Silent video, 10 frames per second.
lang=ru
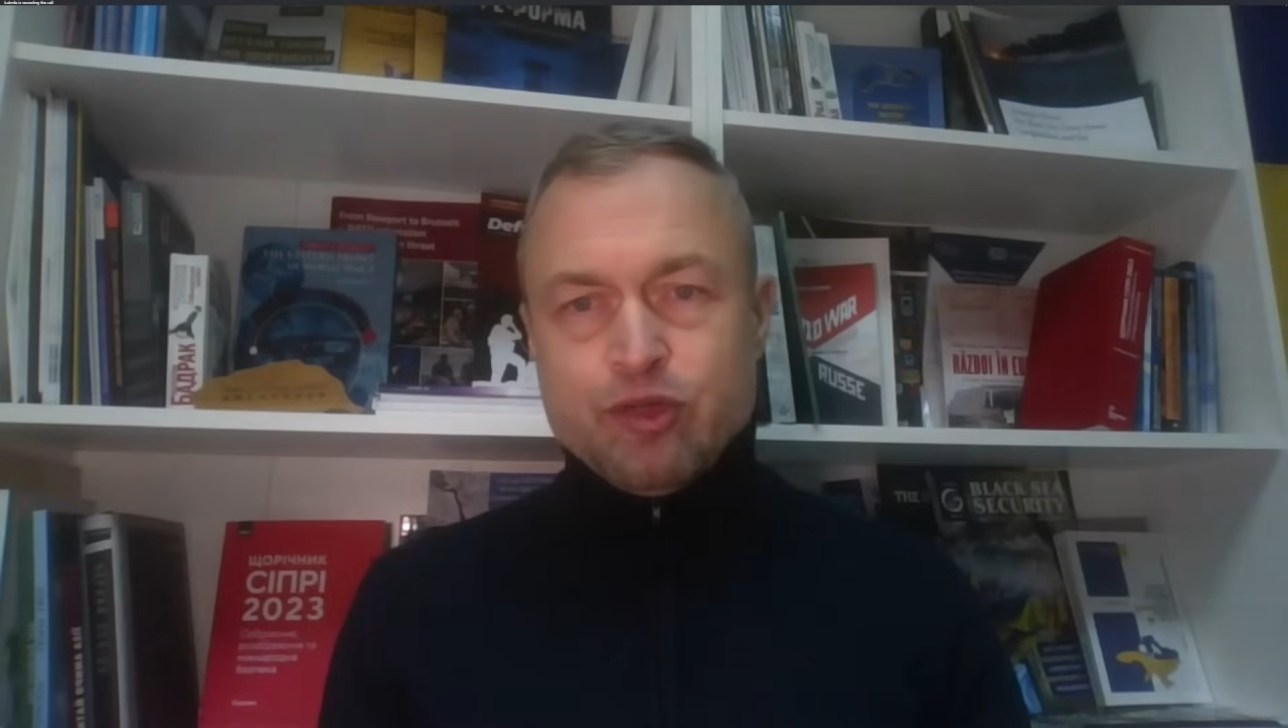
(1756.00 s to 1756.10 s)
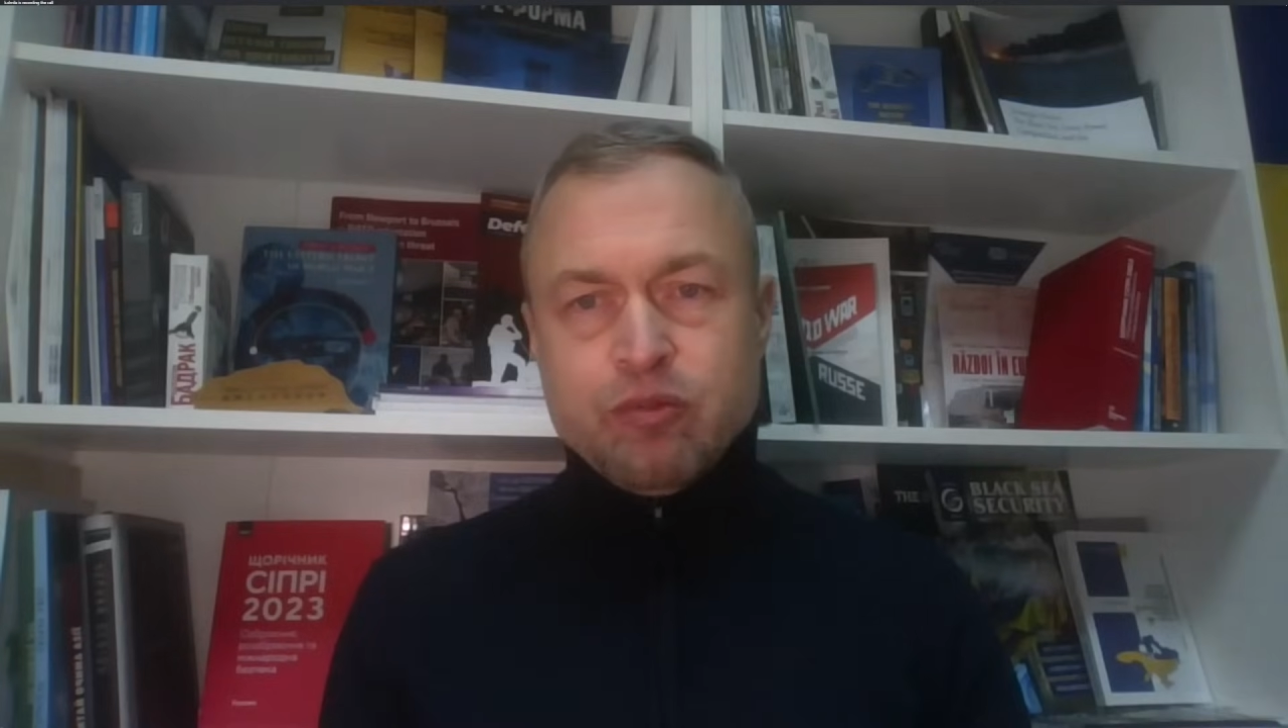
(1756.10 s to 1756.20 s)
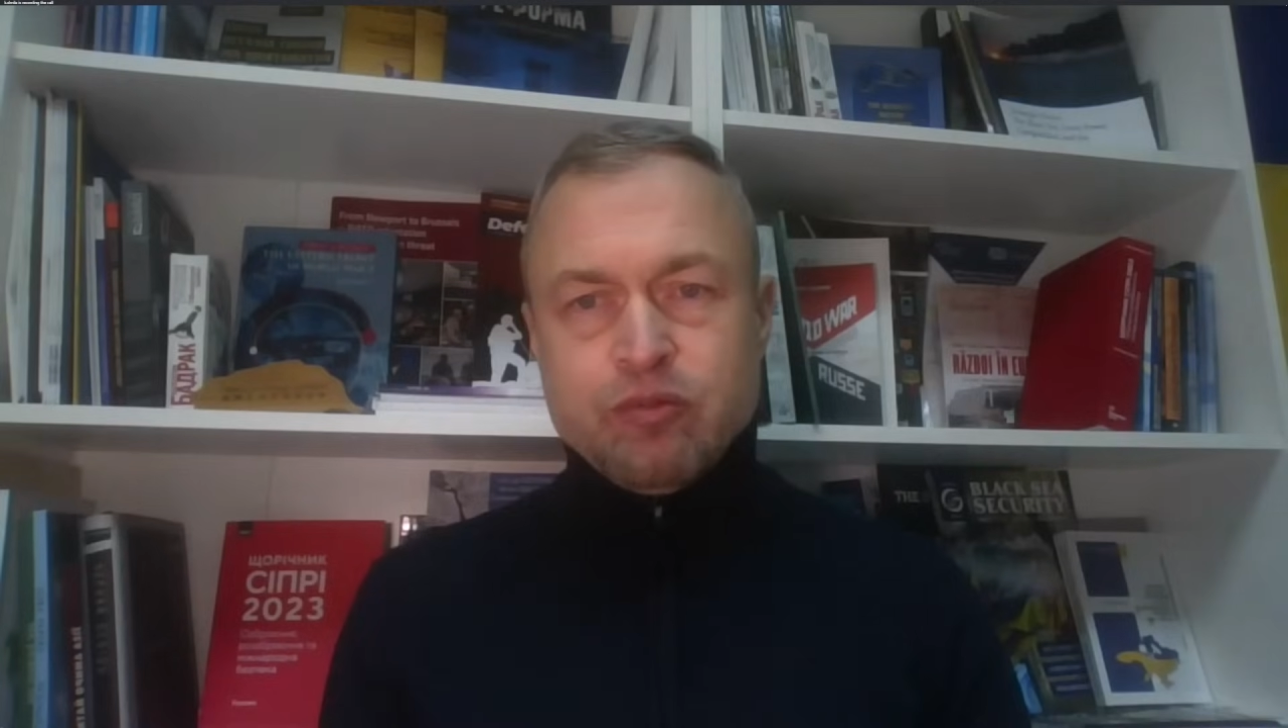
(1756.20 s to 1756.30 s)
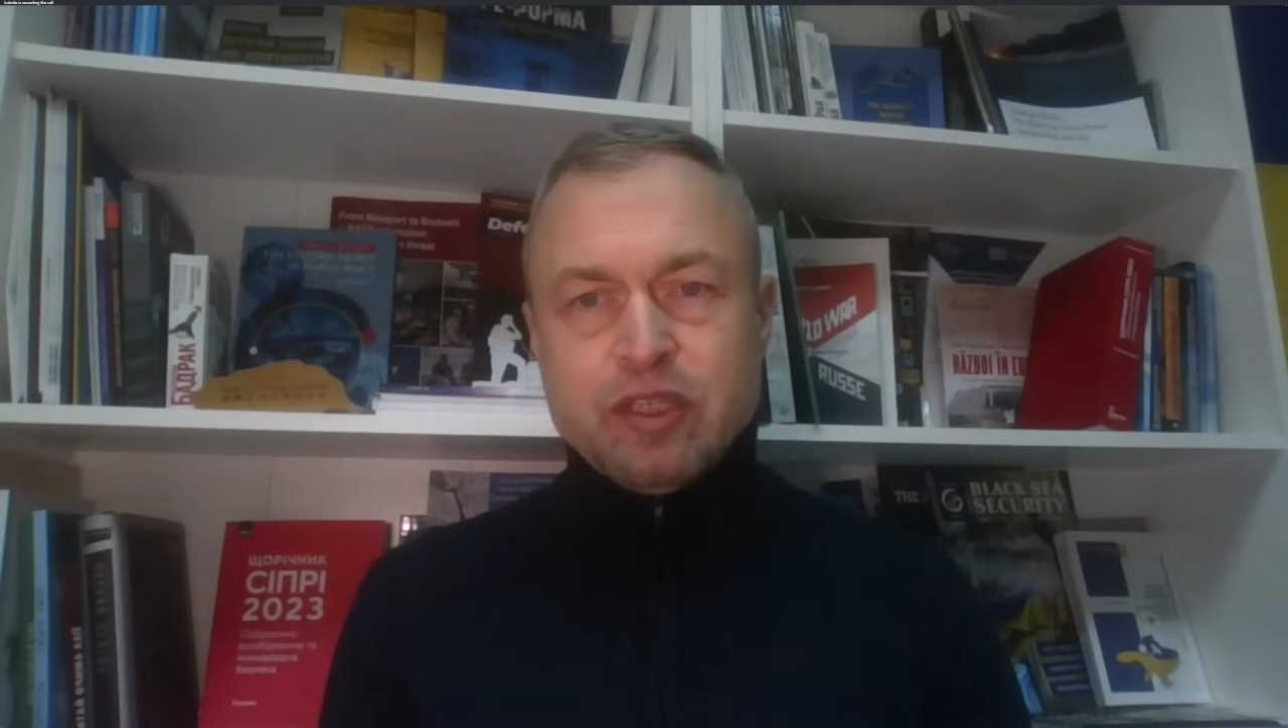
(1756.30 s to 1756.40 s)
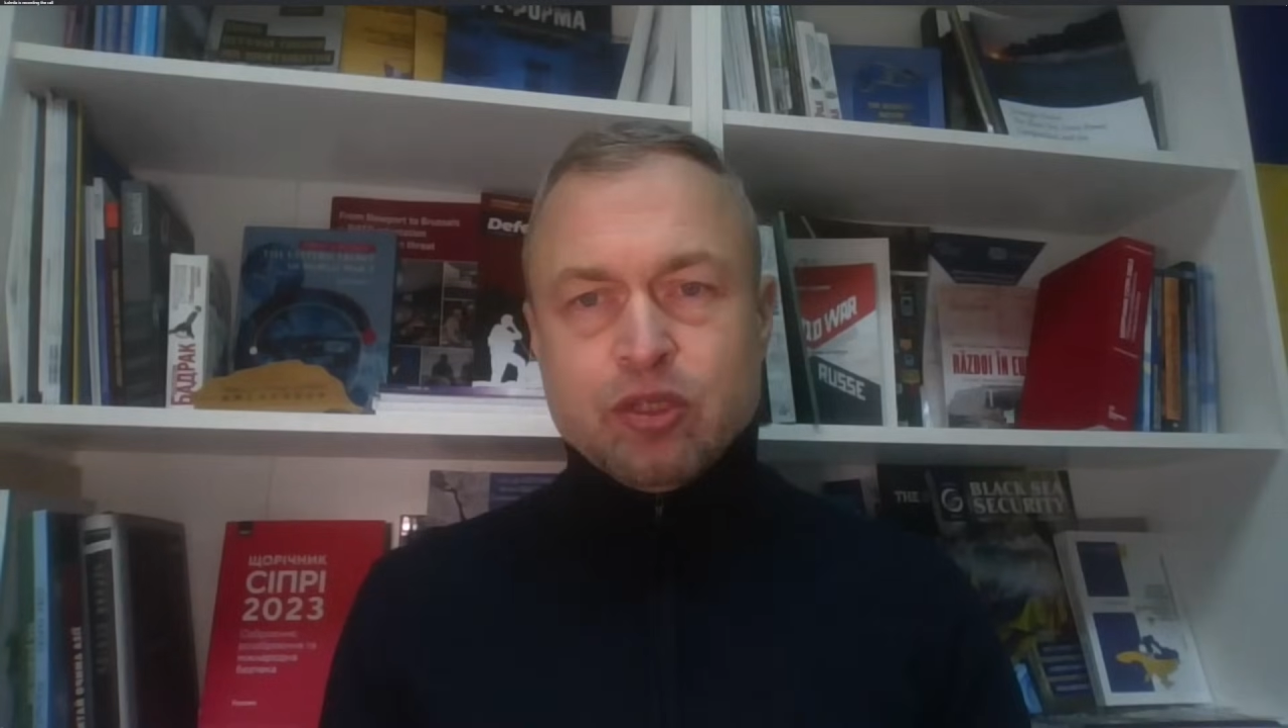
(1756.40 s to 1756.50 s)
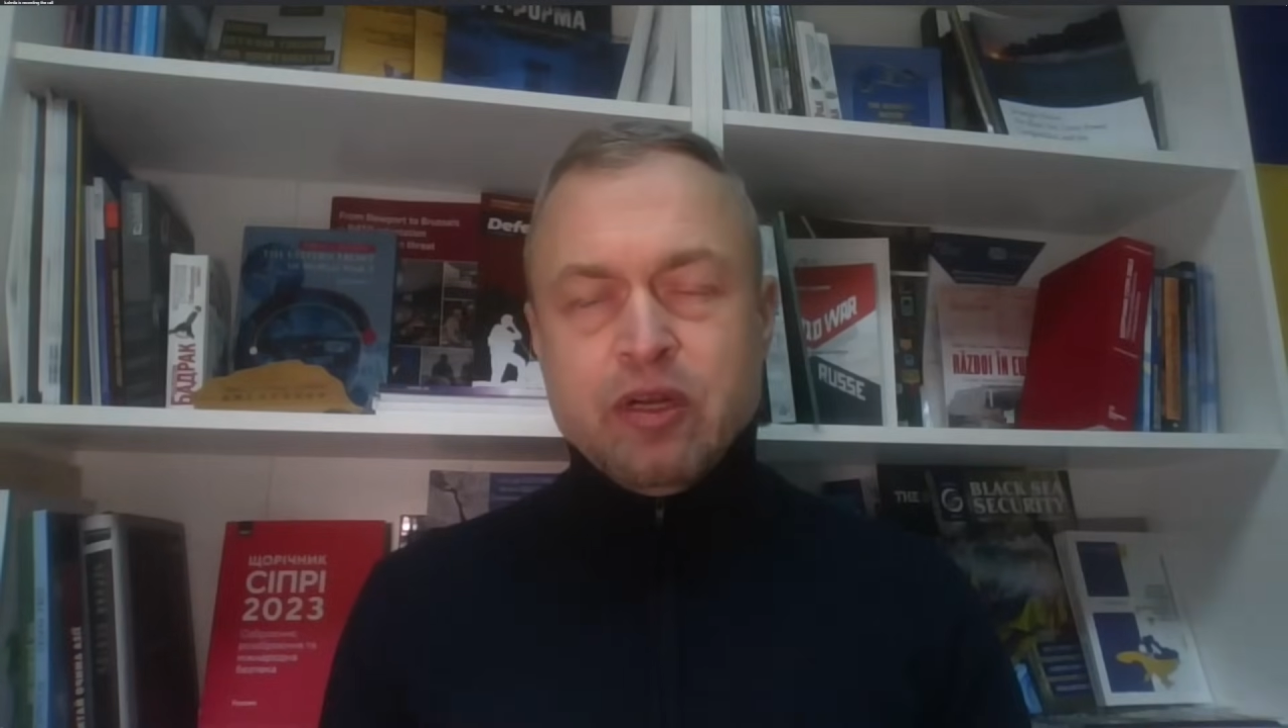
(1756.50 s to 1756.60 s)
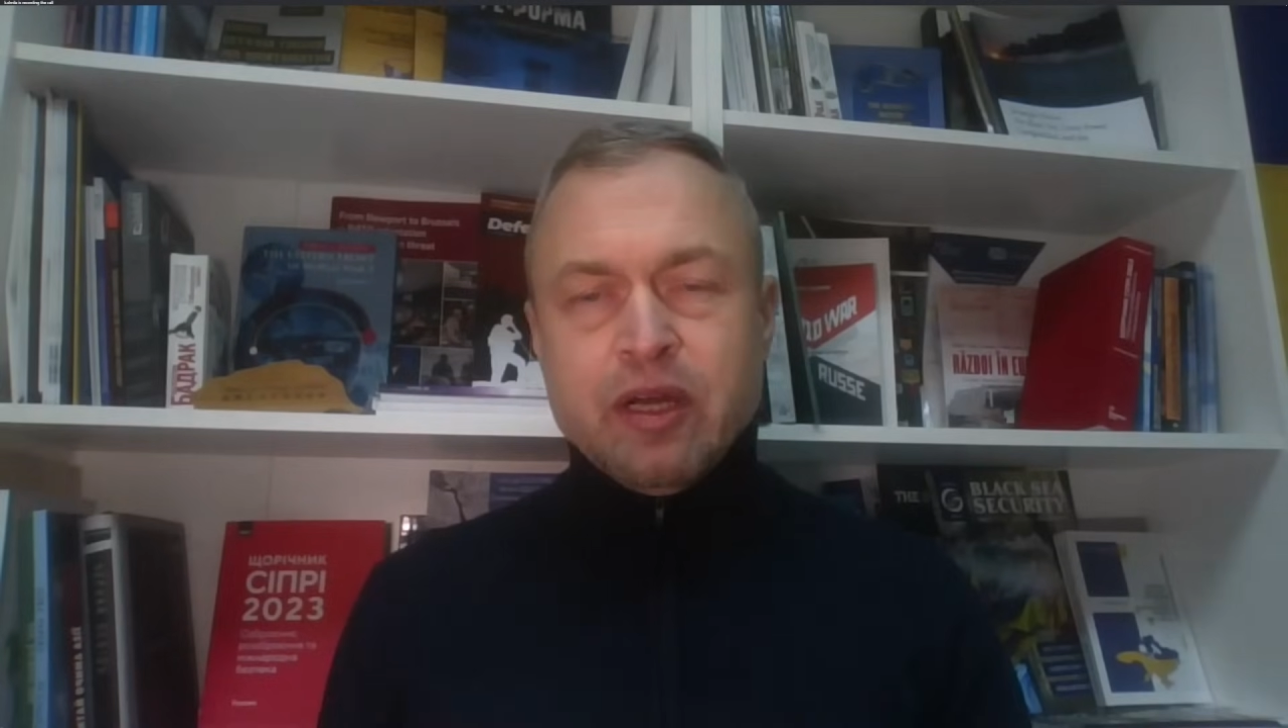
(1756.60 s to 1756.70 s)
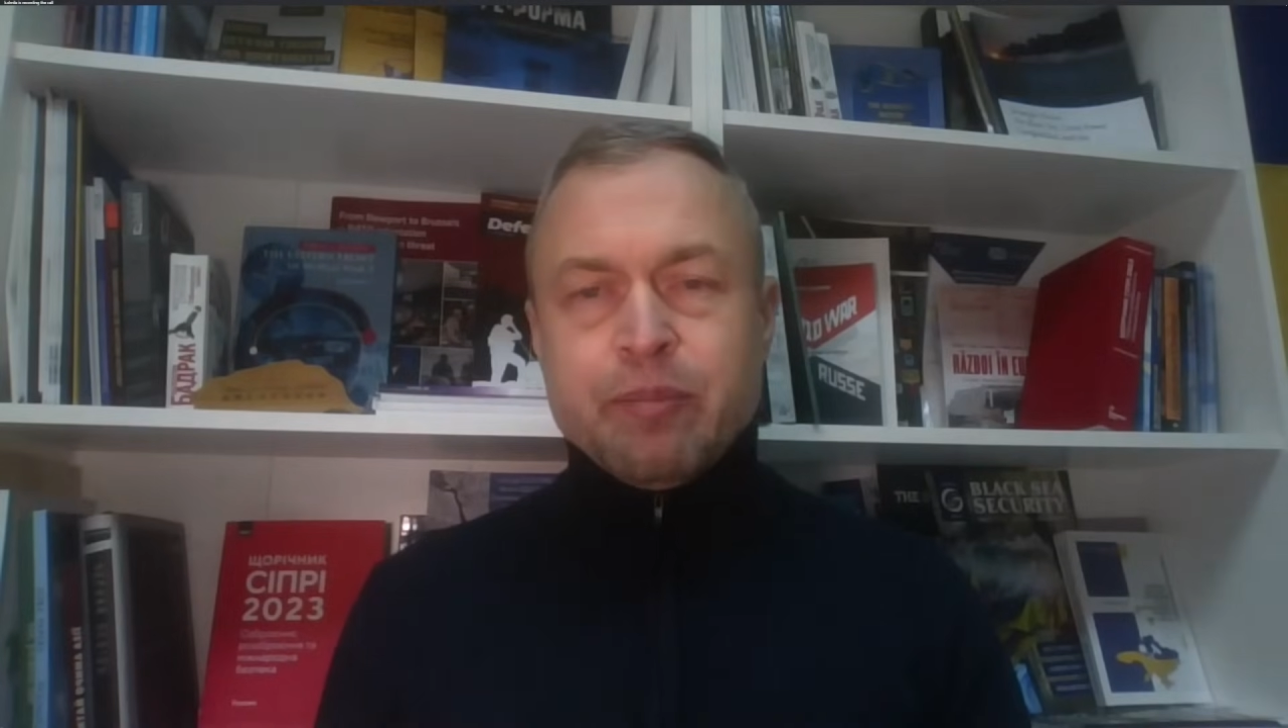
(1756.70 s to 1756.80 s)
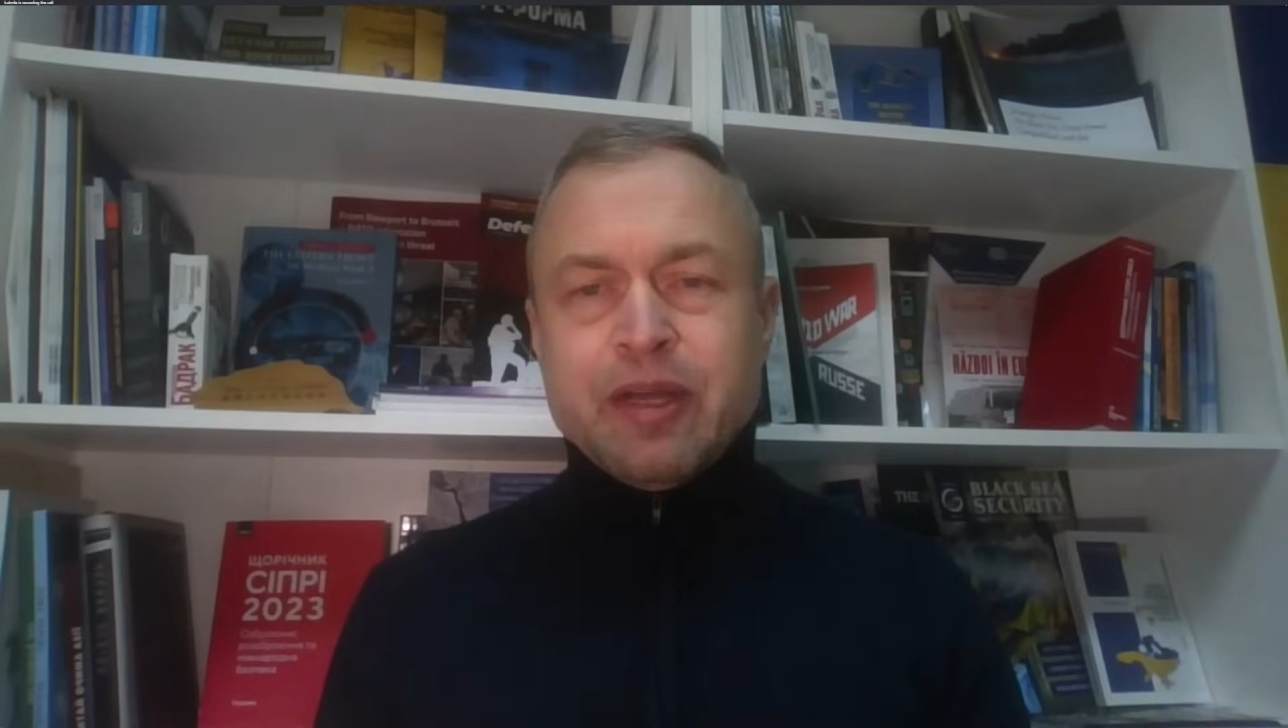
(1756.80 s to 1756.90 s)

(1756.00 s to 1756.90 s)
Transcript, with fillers: Причем не только